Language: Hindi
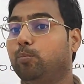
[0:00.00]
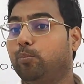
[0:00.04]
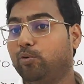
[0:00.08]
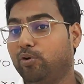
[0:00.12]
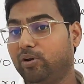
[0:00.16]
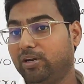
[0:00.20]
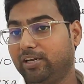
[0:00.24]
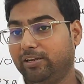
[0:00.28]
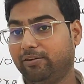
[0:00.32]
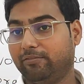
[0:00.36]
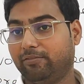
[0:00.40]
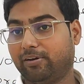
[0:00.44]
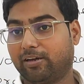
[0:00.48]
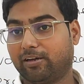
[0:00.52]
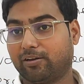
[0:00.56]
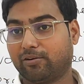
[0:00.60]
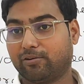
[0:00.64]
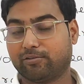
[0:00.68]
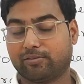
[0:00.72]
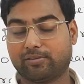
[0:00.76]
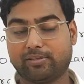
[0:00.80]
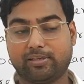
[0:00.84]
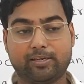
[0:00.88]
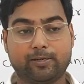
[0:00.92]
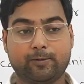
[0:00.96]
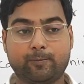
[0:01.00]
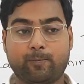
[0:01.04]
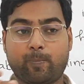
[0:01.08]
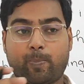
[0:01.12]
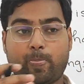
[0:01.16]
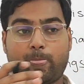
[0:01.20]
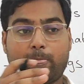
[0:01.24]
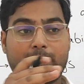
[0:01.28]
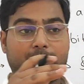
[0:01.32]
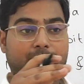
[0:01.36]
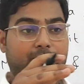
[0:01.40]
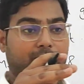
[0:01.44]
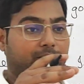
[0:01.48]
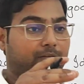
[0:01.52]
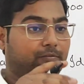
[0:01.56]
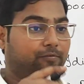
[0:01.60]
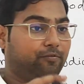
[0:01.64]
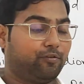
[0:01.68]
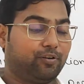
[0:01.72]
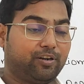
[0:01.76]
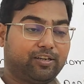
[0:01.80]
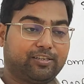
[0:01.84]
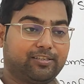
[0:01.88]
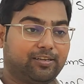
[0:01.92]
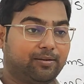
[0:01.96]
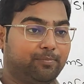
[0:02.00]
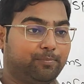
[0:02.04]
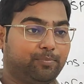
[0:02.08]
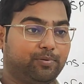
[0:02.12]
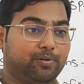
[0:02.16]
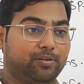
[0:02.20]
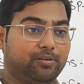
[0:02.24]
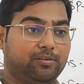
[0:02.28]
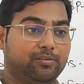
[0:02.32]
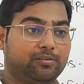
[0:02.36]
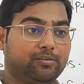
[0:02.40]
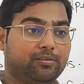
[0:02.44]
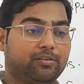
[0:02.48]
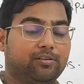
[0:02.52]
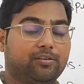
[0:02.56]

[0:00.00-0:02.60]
बोलने वाला होता है फॉर एग्जाम्पल